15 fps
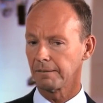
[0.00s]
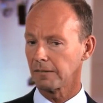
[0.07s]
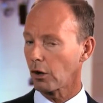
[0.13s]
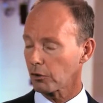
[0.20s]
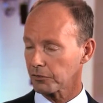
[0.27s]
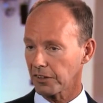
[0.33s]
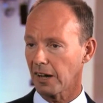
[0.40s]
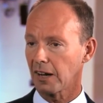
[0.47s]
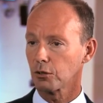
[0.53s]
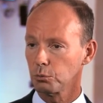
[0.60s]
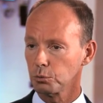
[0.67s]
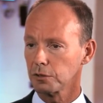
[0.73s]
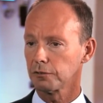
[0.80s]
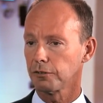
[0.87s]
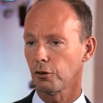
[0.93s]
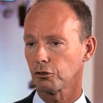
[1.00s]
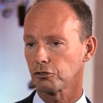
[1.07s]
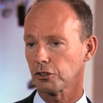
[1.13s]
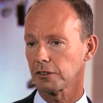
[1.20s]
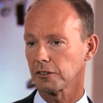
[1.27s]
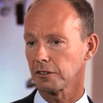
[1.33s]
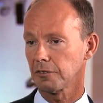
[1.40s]
Auch da gute
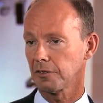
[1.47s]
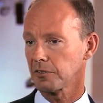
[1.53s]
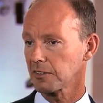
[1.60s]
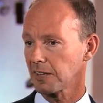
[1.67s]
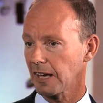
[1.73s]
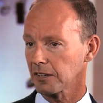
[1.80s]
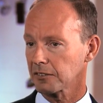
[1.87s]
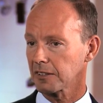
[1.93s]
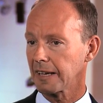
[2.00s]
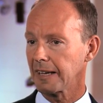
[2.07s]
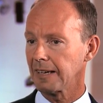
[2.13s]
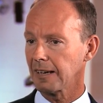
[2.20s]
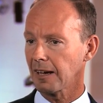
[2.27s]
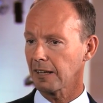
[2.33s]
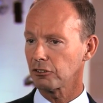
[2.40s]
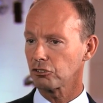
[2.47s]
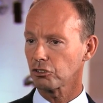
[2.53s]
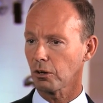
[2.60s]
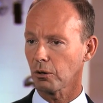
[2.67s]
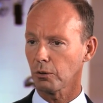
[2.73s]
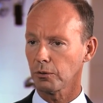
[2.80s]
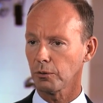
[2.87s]
Fortschritte, wenn Sie sich RTL
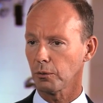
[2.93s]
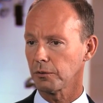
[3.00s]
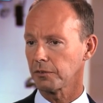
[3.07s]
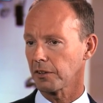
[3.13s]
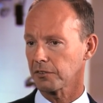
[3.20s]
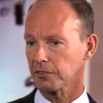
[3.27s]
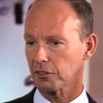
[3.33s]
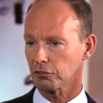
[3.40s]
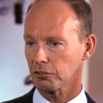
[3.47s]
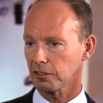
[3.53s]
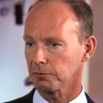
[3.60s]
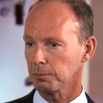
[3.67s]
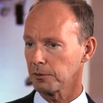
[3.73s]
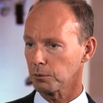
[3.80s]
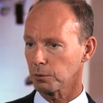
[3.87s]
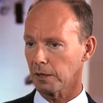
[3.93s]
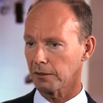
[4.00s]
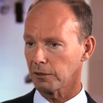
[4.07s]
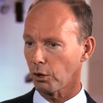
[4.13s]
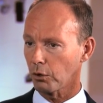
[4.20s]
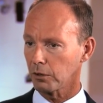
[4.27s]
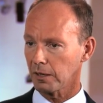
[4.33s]
anschauen und das Geschäft mit
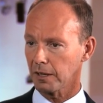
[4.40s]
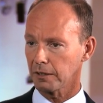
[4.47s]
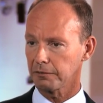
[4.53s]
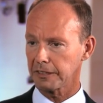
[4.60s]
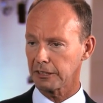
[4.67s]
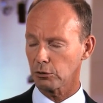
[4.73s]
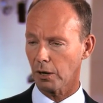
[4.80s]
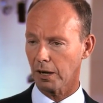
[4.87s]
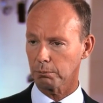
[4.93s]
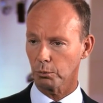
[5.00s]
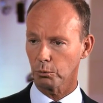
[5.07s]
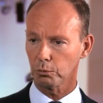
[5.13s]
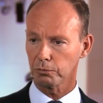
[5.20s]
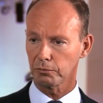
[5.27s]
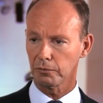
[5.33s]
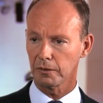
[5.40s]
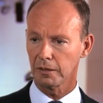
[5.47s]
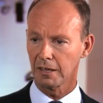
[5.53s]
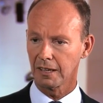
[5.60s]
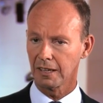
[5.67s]
sogenannten Online-Videoabrufen,